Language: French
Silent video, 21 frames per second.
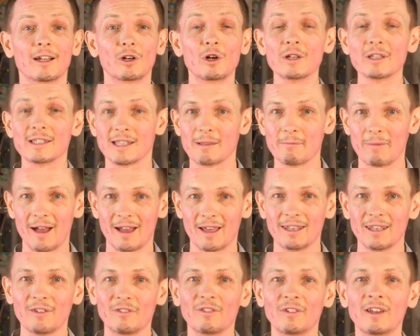d'accord C'est pas
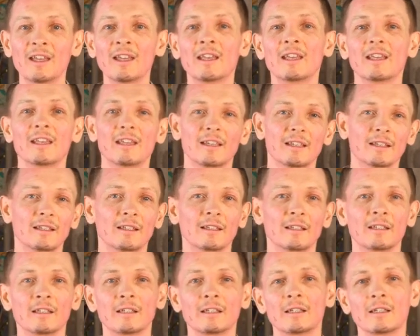un effet.
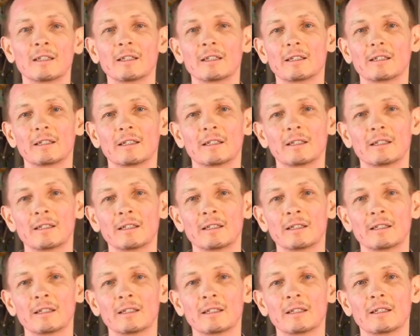
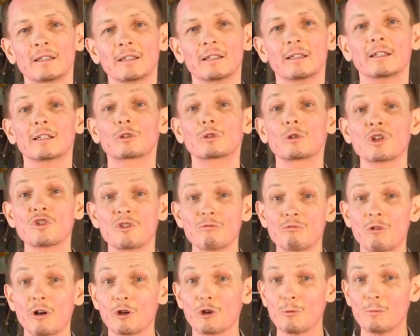Et toi, je vais
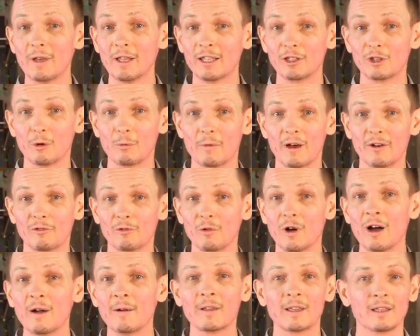pouvoir le mettre dans ma
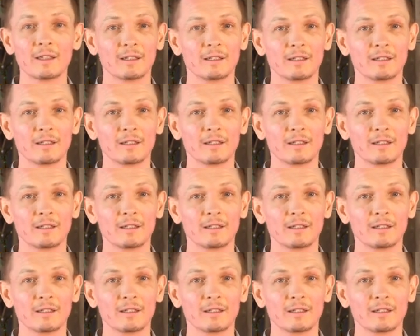voix.